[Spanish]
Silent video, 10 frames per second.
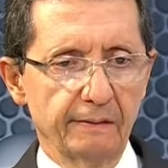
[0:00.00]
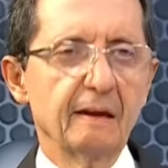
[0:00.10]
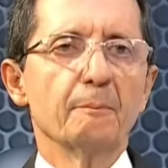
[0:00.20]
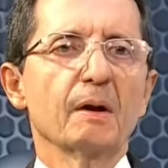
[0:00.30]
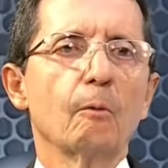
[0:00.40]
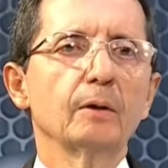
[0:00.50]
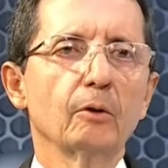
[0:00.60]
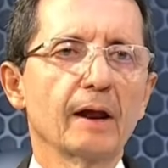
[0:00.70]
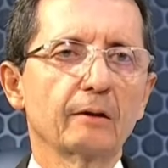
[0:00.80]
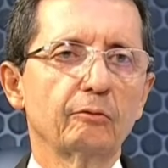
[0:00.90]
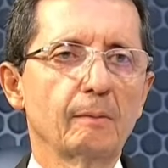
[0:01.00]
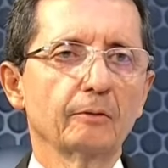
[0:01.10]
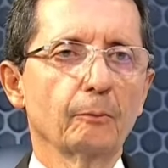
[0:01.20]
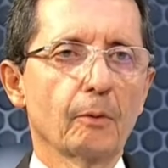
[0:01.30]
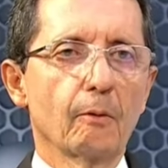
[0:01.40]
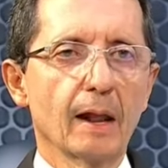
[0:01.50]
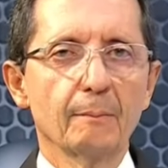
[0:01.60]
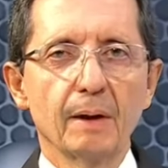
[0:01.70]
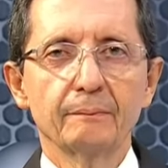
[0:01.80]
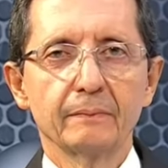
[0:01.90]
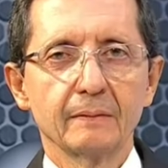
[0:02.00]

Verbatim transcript: siempre y cuando le resuelvan su problema.